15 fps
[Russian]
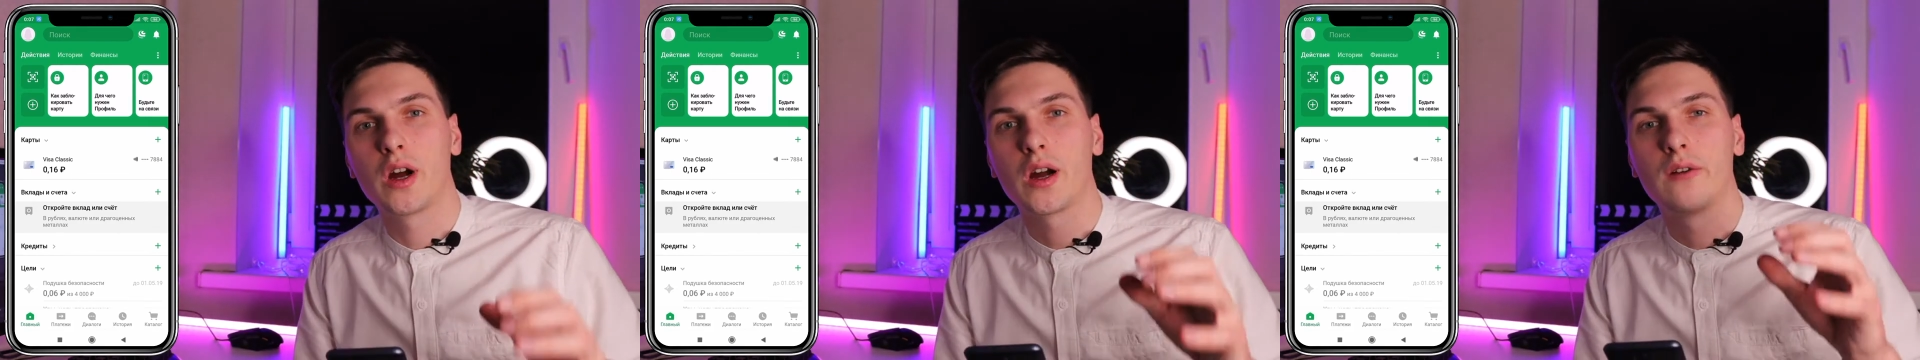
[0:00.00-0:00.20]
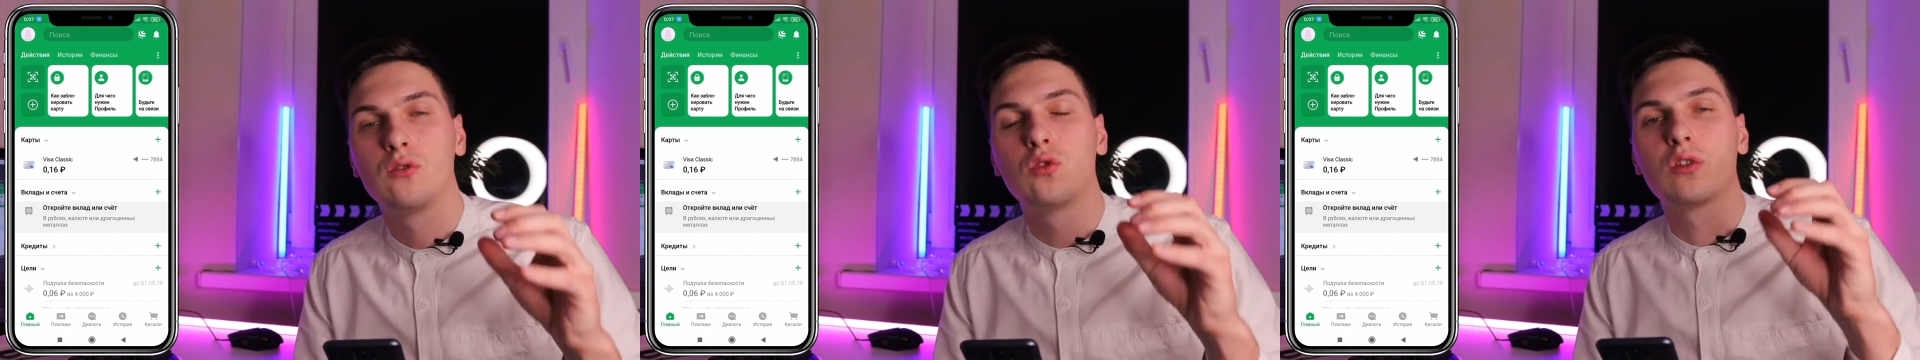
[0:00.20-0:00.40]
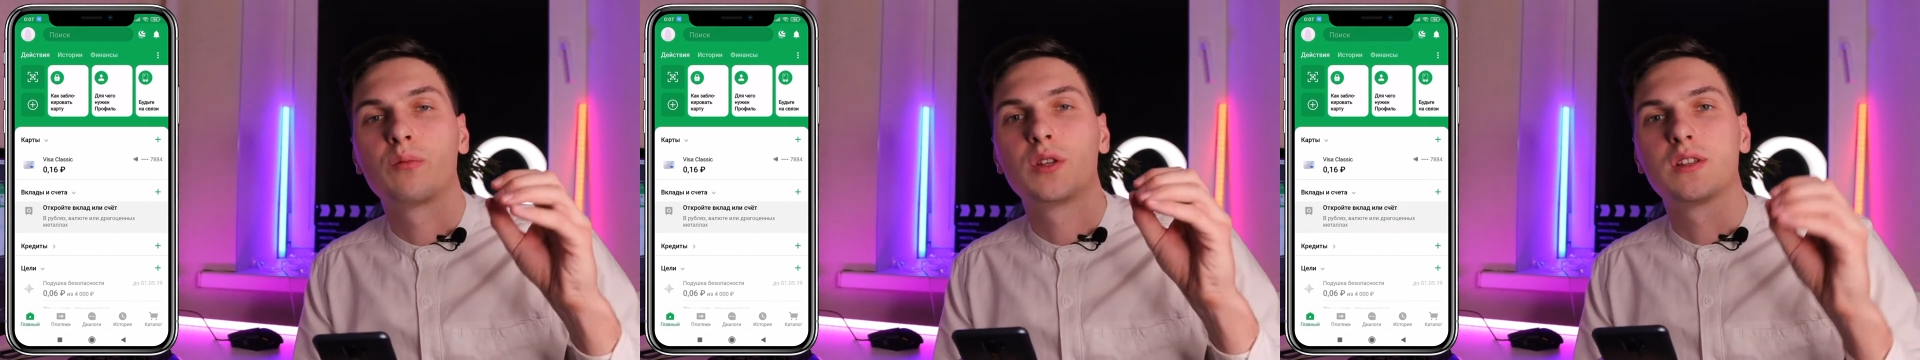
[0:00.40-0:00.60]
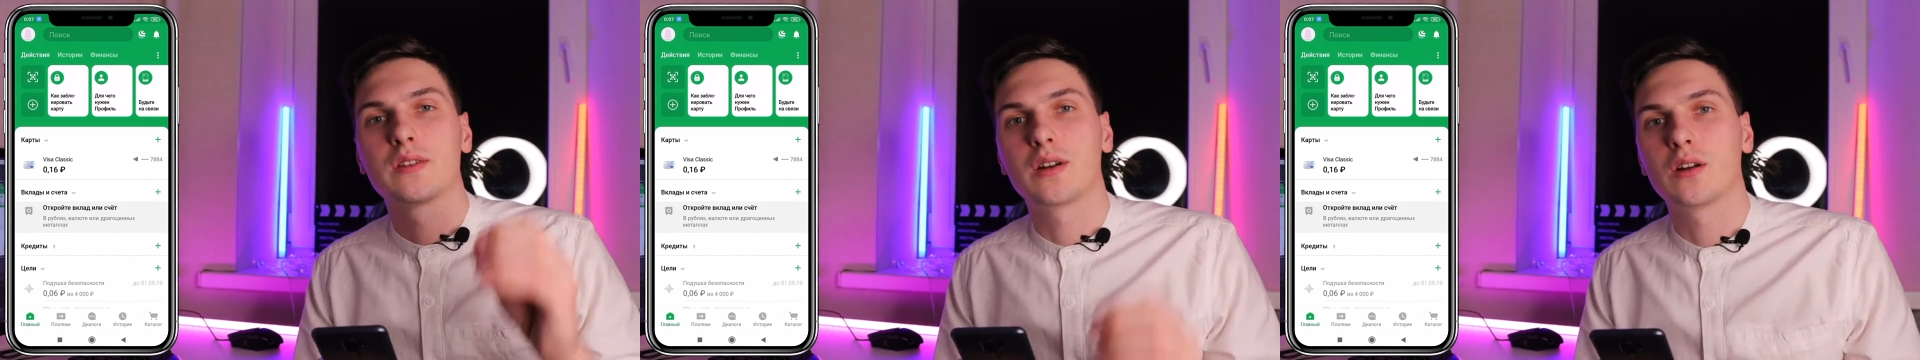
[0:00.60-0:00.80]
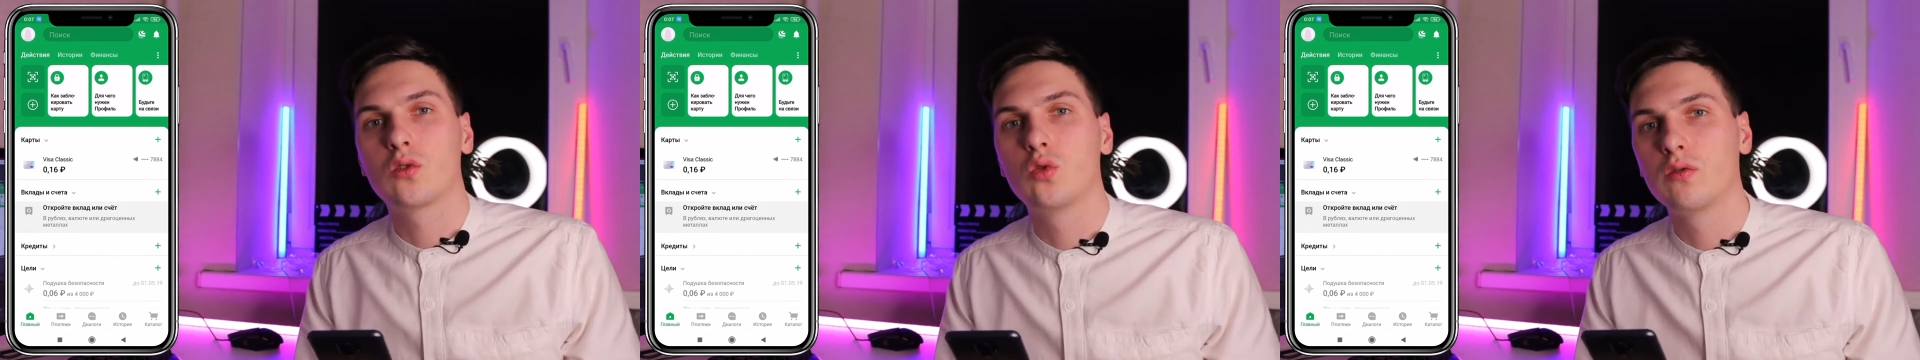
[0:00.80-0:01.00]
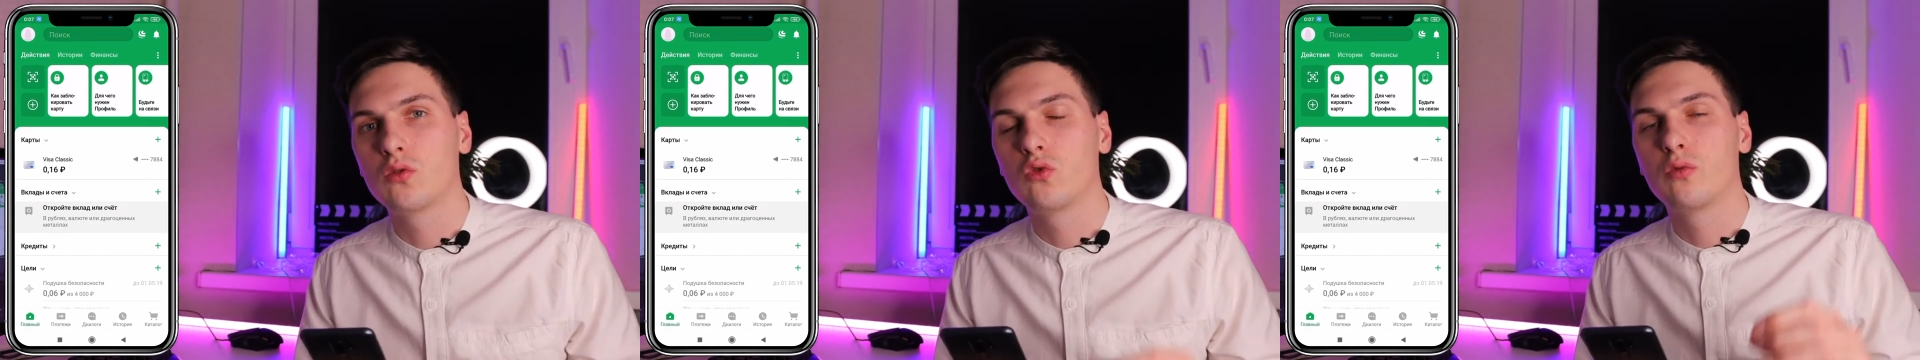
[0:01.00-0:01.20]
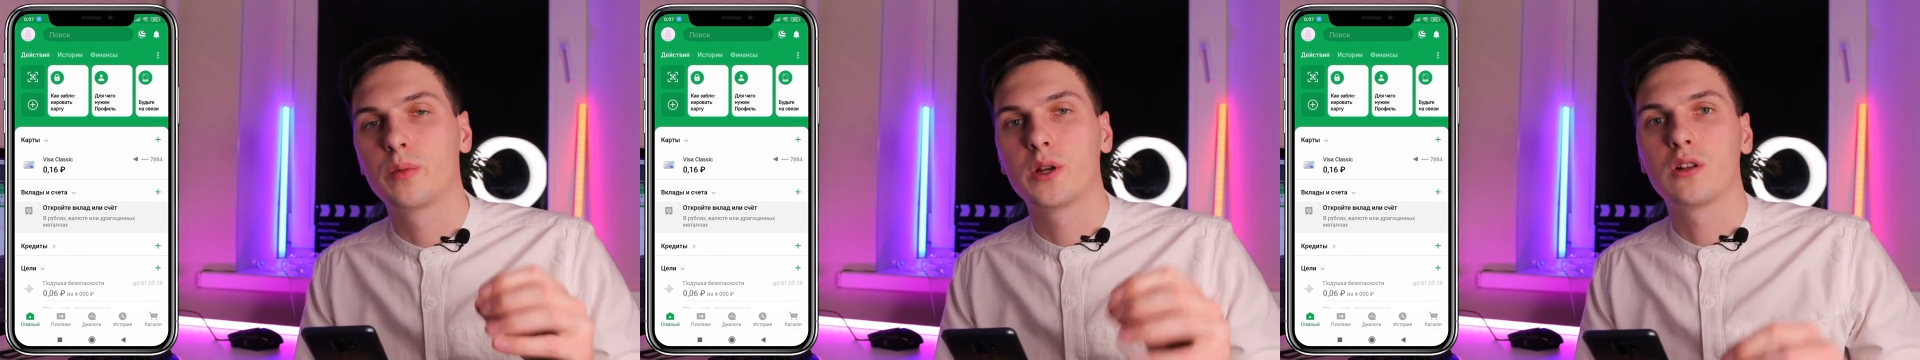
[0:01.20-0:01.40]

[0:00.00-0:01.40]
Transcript: как оформить страховку в